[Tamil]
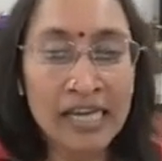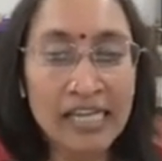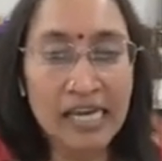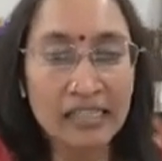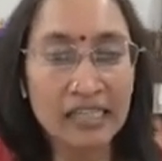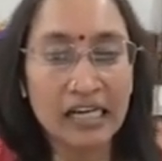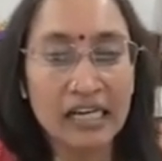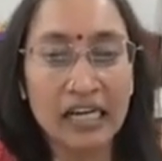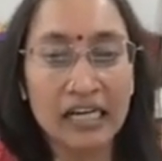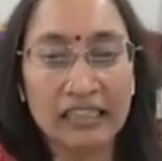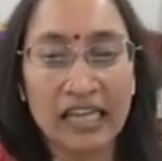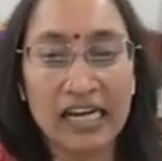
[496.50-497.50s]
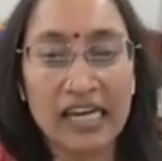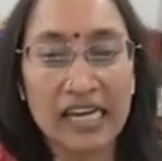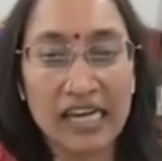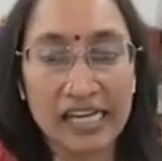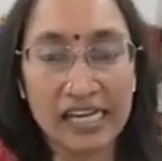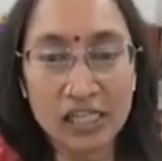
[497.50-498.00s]
இது எதுக்குன்னு தருகி
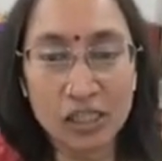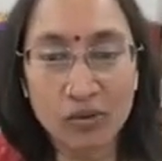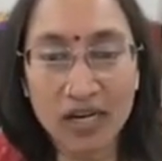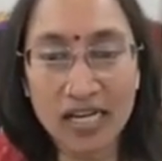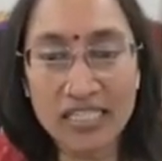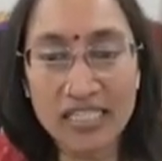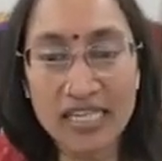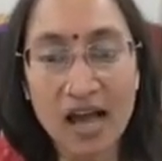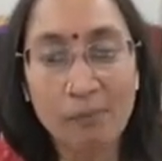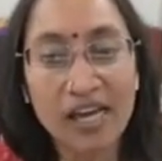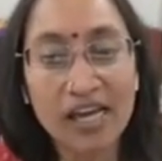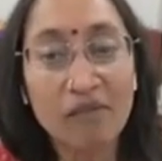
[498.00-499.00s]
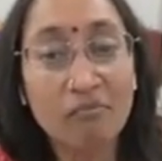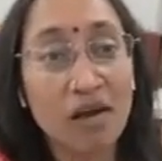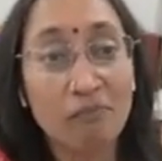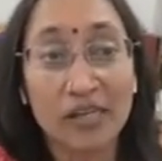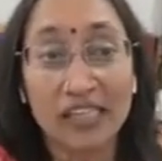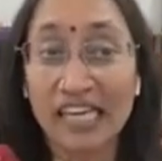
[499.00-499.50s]
ஈஸ்வரஸ்யாபி கிண்ண
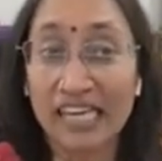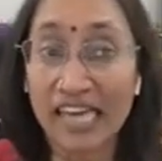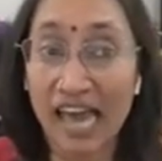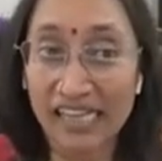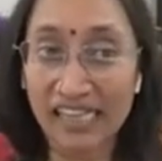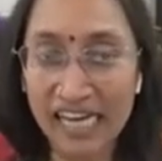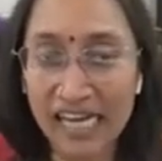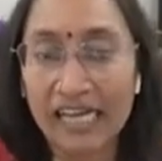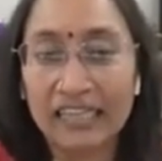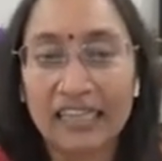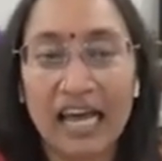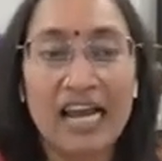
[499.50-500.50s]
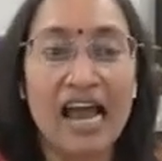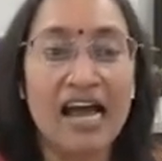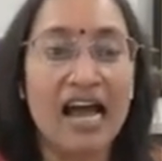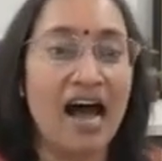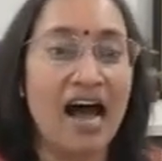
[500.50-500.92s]
பிரதீயேத தன்னா